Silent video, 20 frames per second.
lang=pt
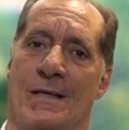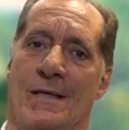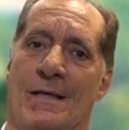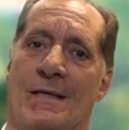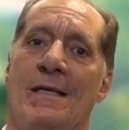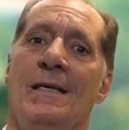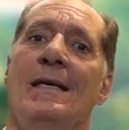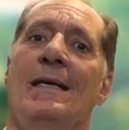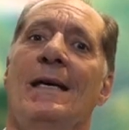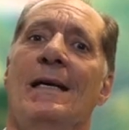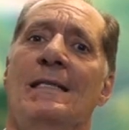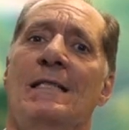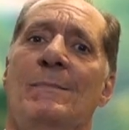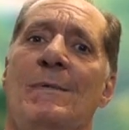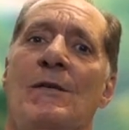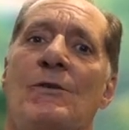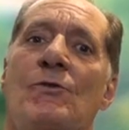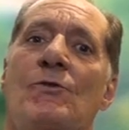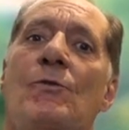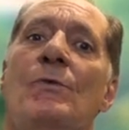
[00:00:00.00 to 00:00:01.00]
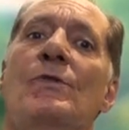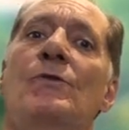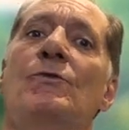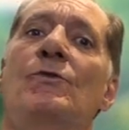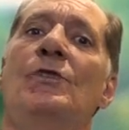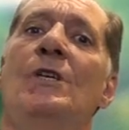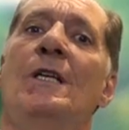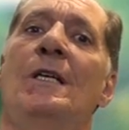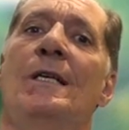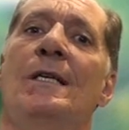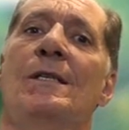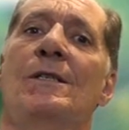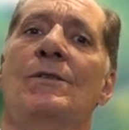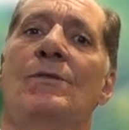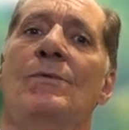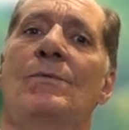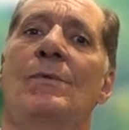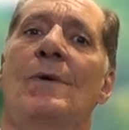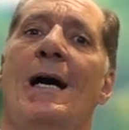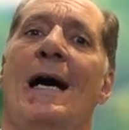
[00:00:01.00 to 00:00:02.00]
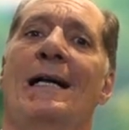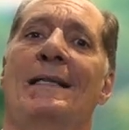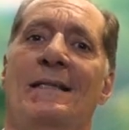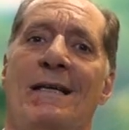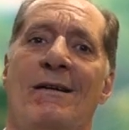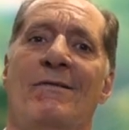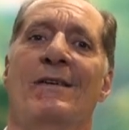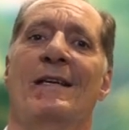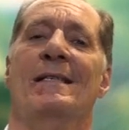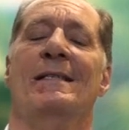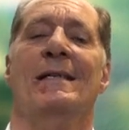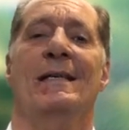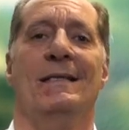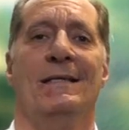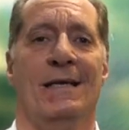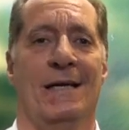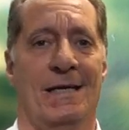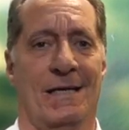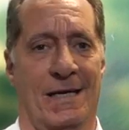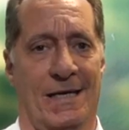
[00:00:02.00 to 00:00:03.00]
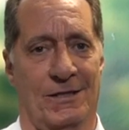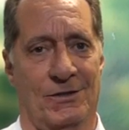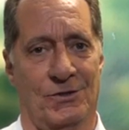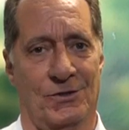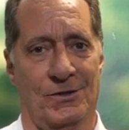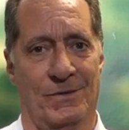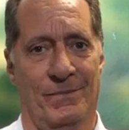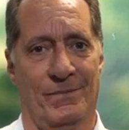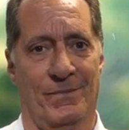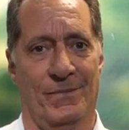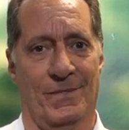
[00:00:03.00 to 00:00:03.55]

que as pessoas utilizam através da internet.